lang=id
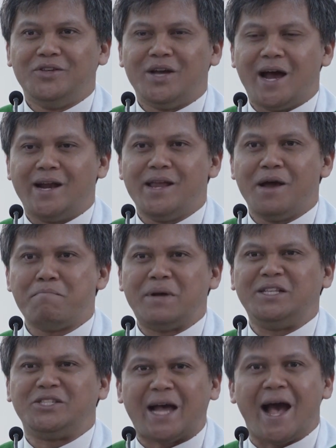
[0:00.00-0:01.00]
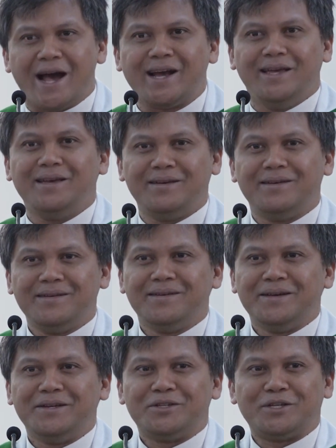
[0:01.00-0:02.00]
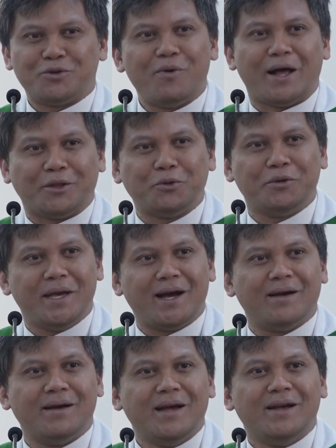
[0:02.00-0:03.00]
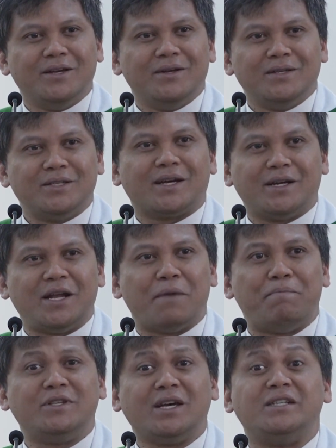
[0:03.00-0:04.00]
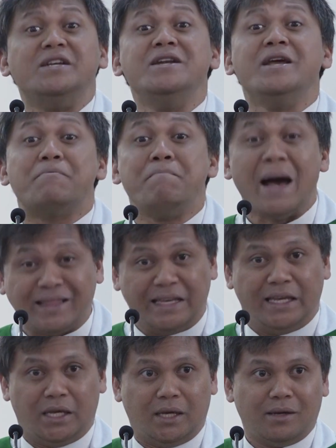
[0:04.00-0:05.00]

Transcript: Yang hanya mencari sesuatu yang sekedar bisa dinikmati.